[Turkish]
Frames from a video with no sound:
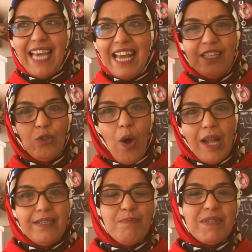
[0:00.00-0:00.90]
kendi
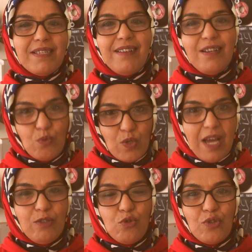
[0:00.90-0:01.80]
doğal yapısından
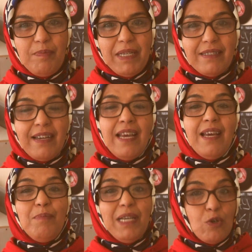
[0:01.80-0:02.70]
uzağa düşürebilir.
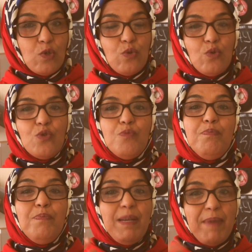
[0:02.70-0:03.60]
Biliyorsunuz
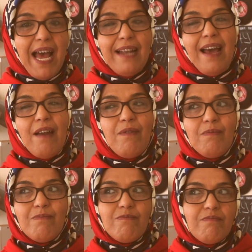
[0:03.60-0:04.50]
bilmeyenler
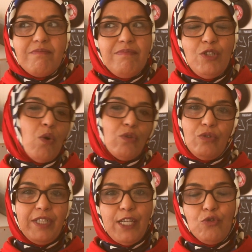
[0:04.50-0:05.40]

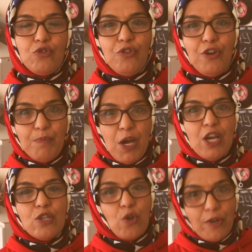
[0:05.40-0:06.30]
yoktur diye düşünüyorum.
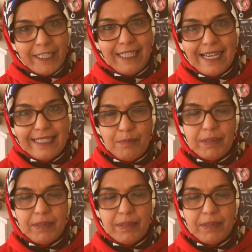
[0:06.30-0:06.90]
Son yıllarda